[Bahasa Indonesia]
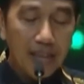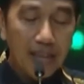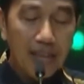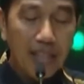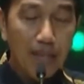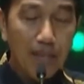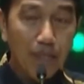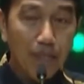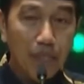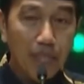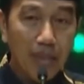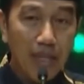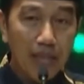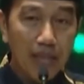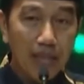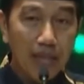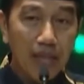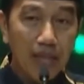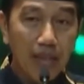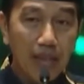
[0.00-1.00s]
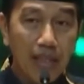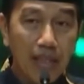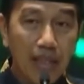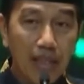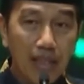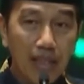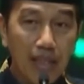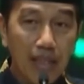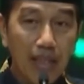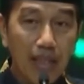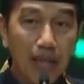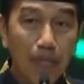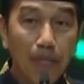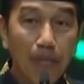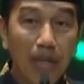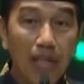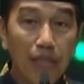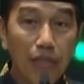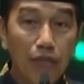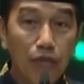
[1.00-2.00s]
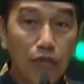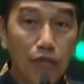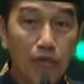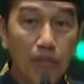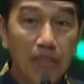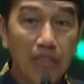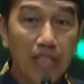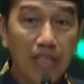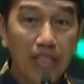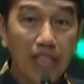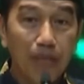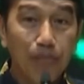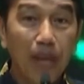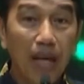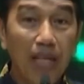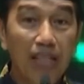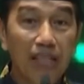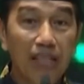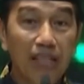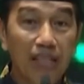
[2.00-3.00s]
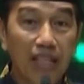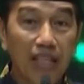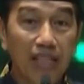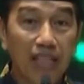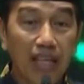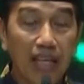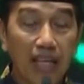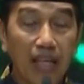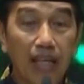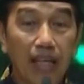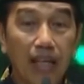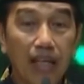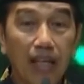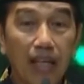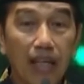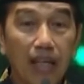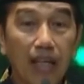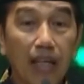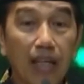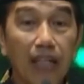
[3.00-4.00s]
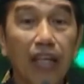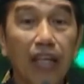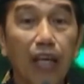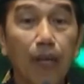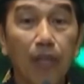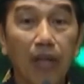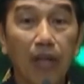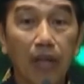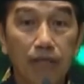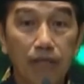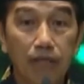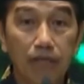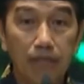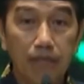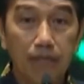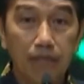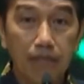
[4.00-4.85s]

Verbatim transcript: 16 negara masuk menjadi pasiennya IMF